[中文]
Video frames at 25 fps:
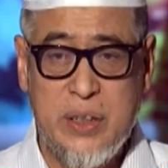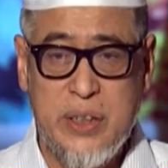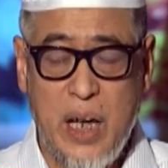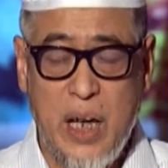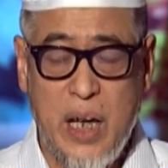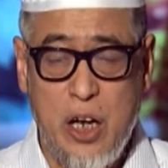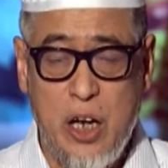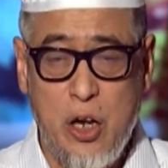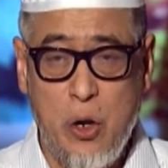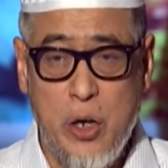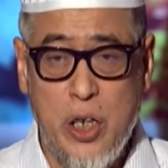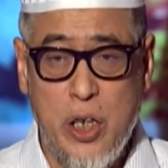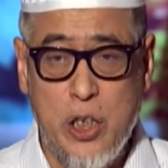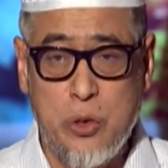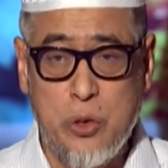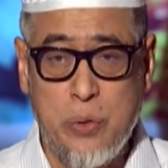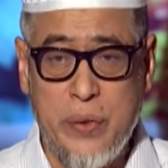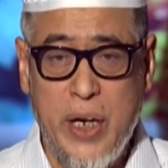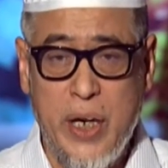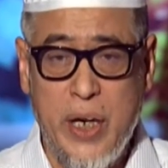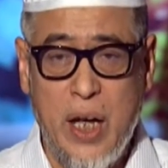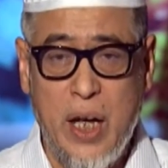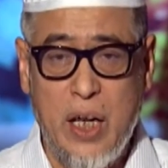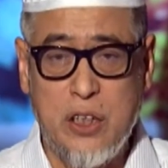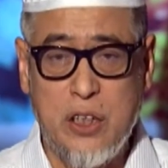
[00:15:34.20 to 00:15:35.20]
再有一
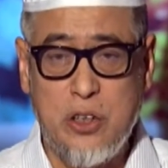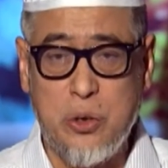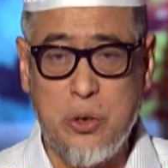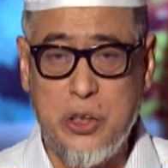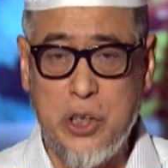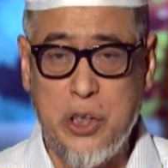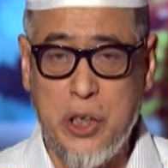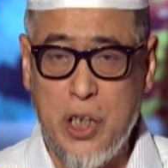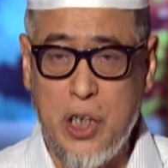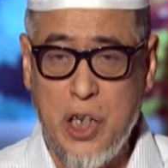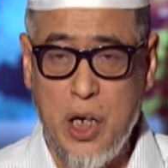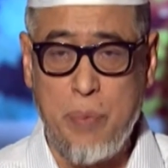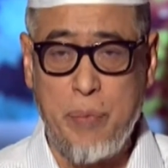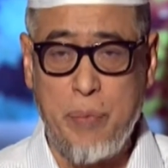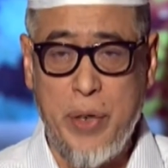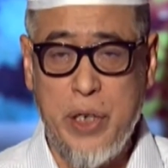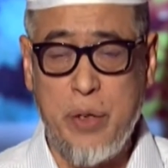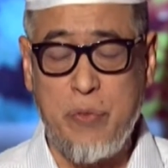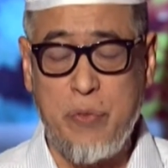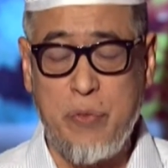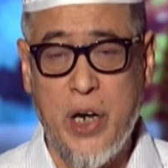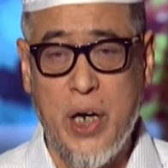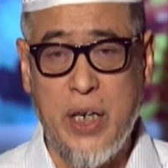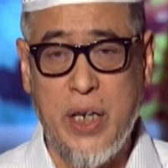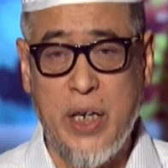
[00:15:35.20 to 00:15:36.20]
种呢，就是恶魔
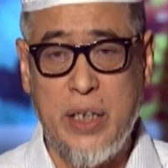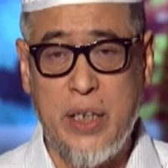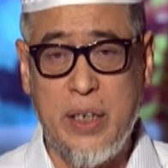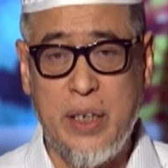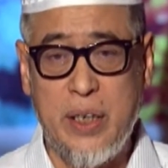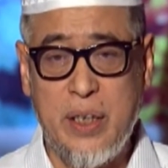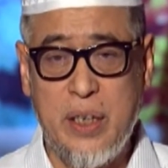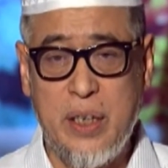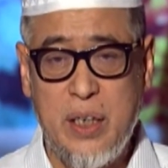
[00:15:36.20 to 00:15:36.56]
的沃尔黑，